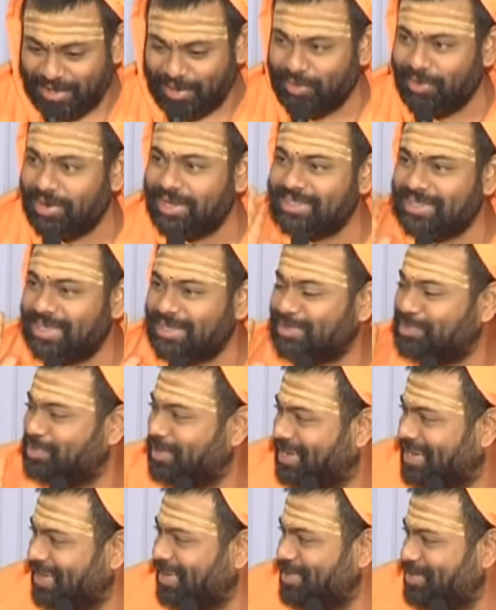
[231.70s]
గందరగోళం చేసి
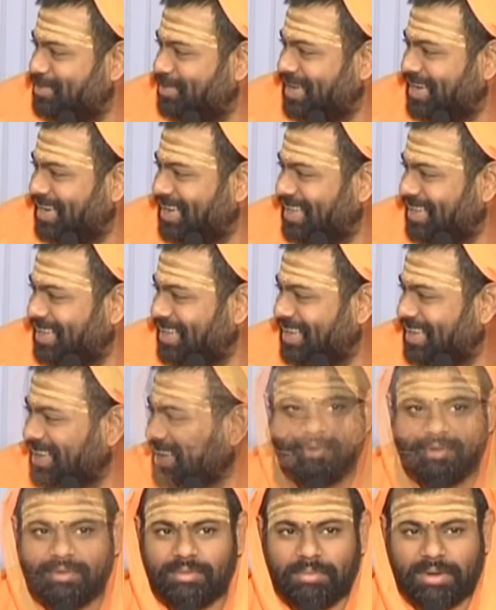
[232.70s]
పెట్టాం అనమాట
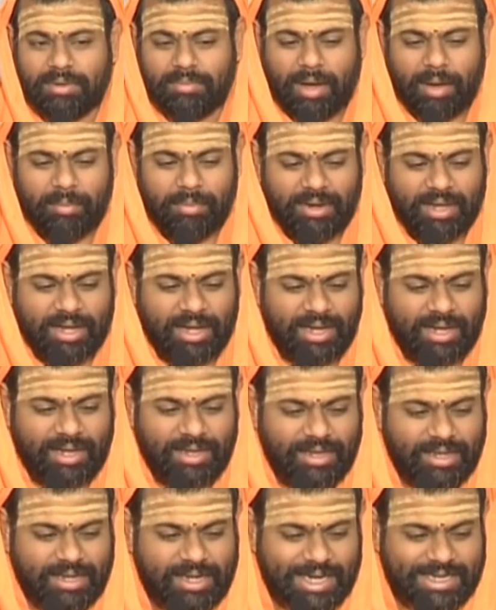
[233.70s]
మన మామూలుగా
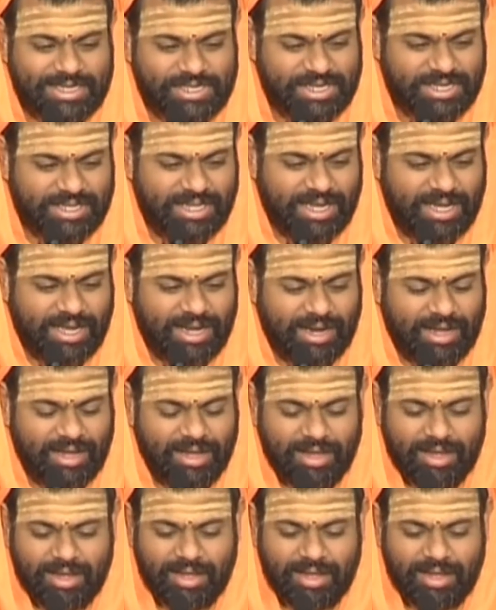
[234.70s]
ఈ కంచెం దగ్గర